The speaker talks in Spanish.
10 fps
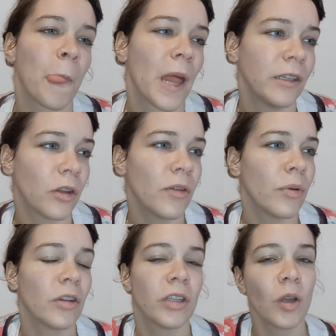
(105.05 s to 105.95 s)
Entonces,
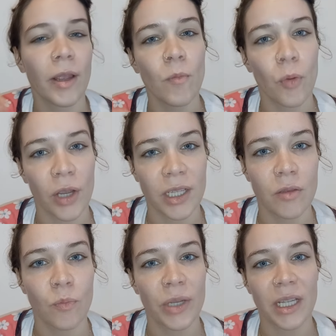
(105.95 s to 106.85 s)
bueno, tienen ahí un,
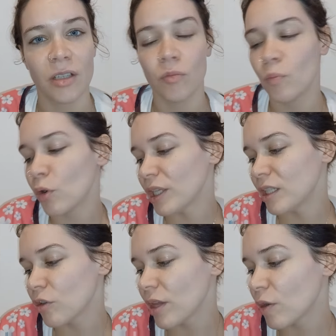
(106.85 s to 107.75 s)
un,
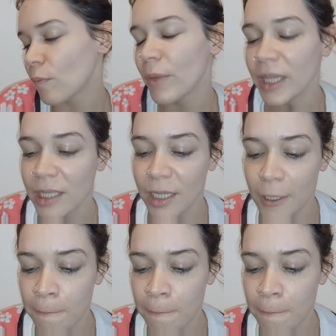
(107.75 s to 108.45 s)
poquitito, de cosmética.